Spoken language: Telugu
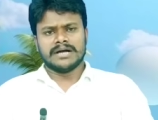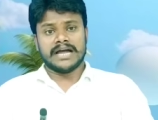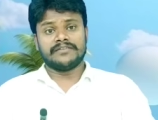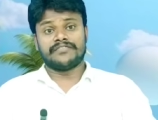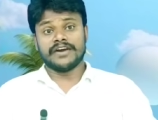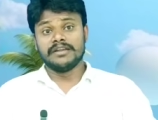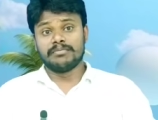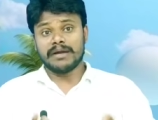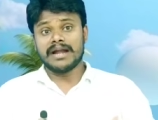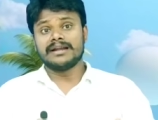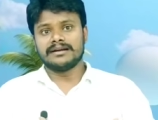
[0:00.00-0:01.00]
ఆయన ఫైర్
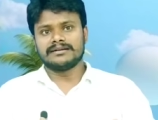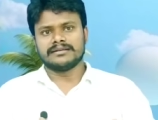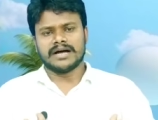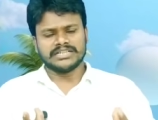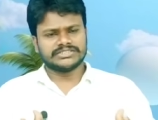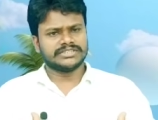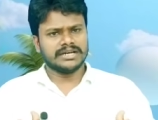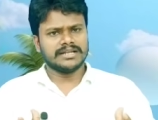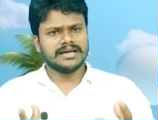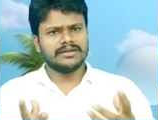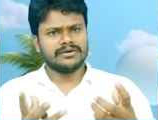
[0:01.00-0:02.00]
బ్రాండ్ అంటారు
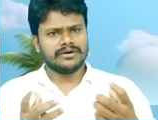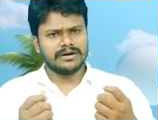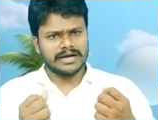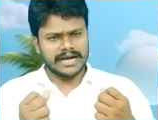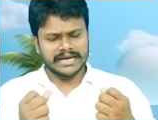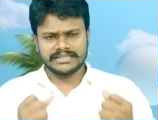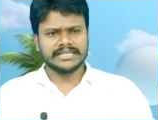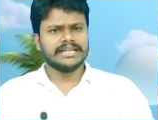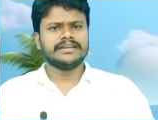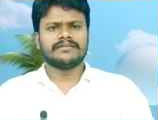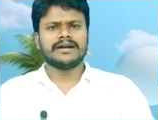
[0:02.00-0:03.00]
ఆస్ట్రేలియాలో ఆయన
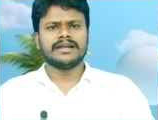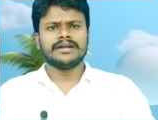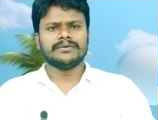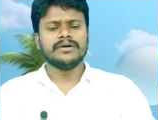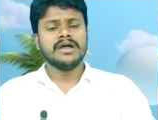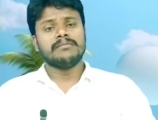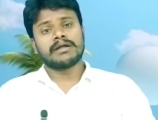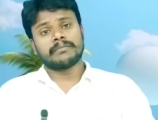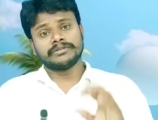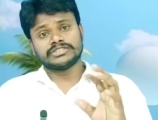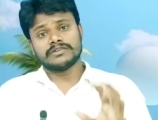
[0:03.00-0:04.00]
తెలియని వాడు లేడు
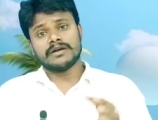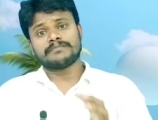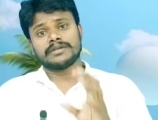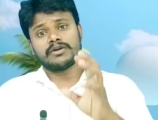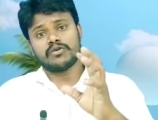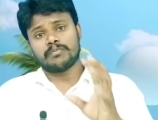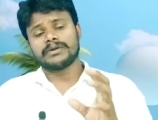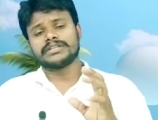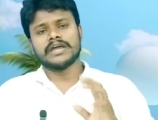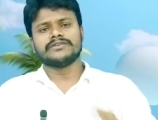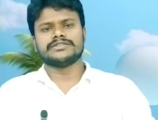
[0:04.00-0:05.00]
ప్రపంచవ్యాప్తంగా గొప్ప
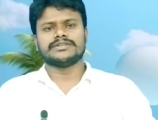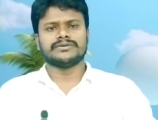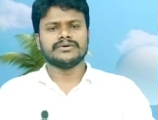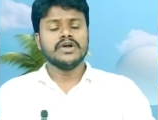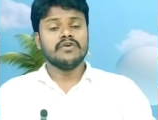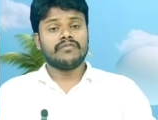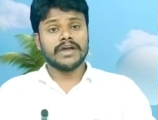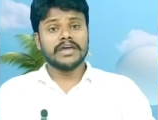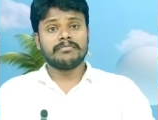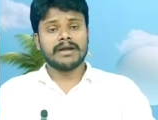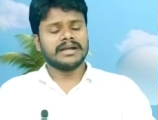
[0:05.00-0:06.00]
దైవజనుడు
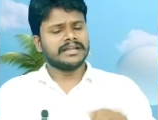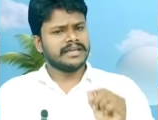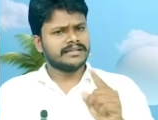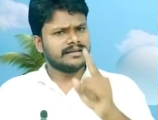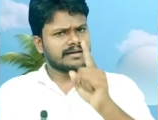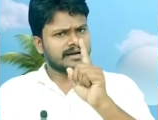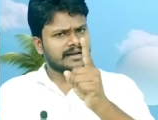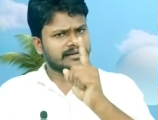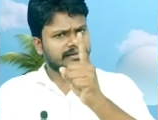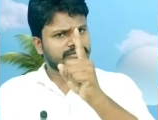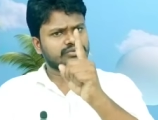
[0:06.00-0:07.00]
ఫైర్ బ్రాండ్ ఏదైనా
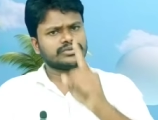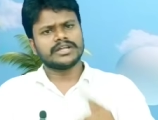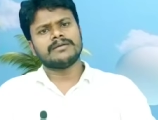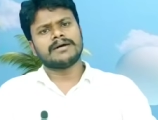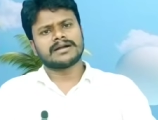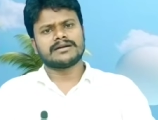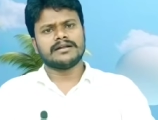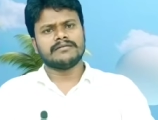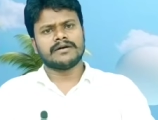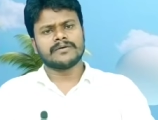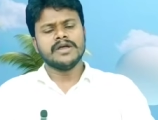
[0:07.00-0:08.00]
కరెక్ట్గా సూటిగా
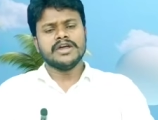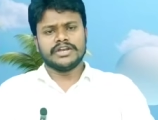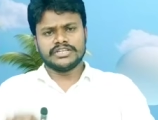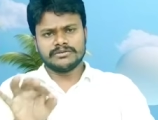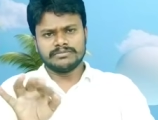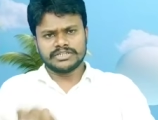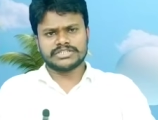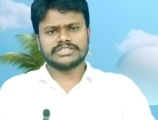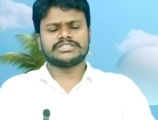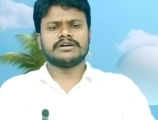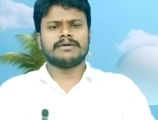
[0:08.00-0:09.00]
మాట్లాడేవాడు నిజం
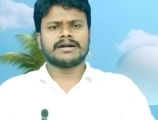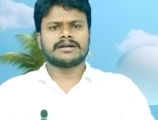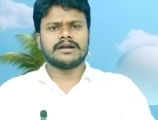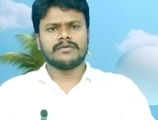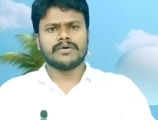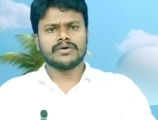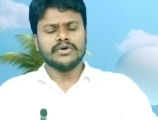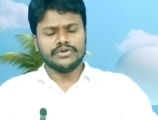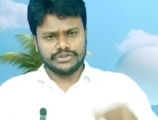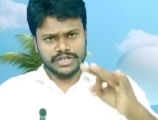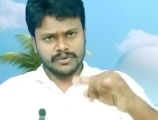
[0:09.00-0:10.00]
నిక్కచ్చిగా మాట్లాడేవాడు
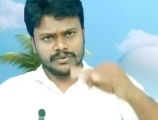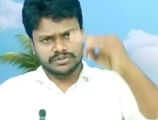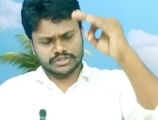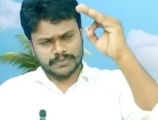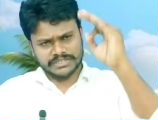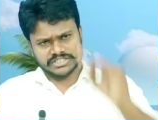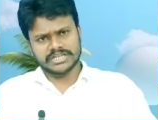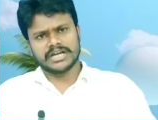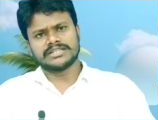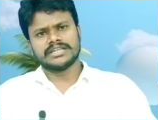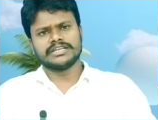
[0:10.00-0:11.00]
దేవుని గురించి
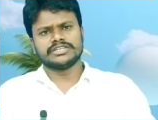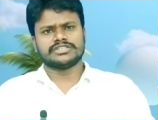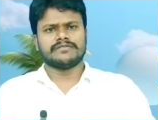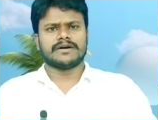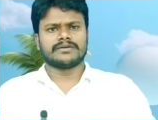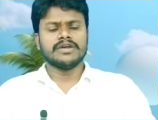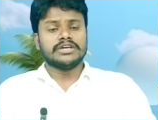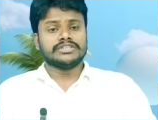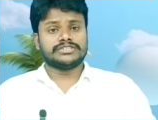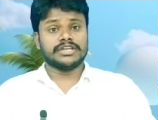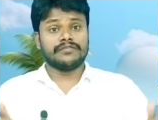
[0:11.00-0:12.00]
స్పష్టంగా తెలియజేసేవాడు
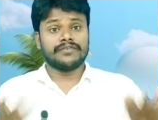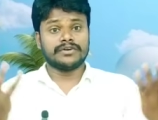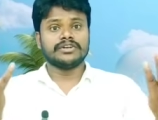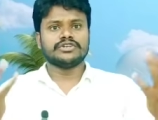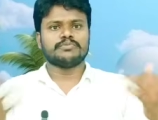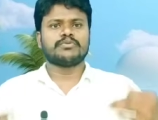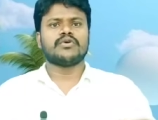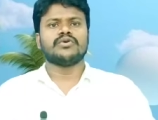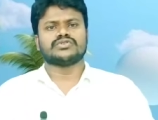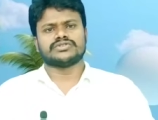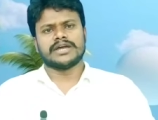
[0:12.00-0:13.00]
స్టెఫన్ అని
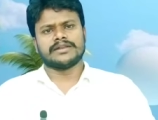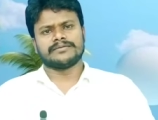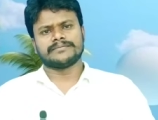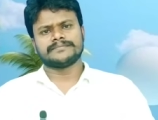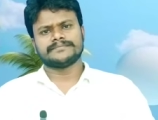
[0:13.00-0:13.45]
చెప్పుకోవచ్చు ఆయన